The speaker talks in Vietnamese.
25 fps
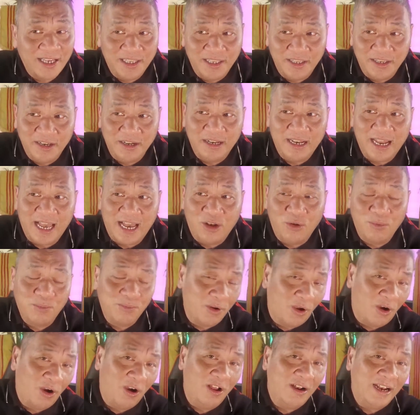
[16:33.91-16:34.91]
như là lúc
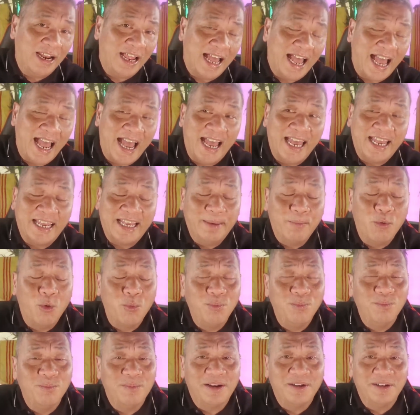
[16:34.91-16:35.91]
đó là hai cái
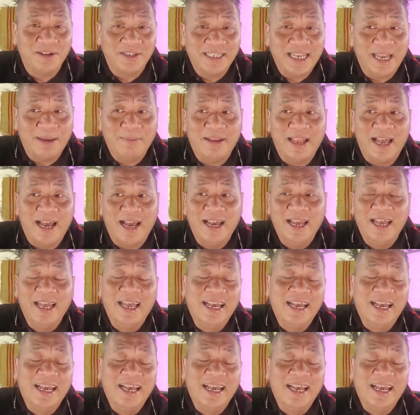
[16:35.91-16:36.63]
bút mà được xem là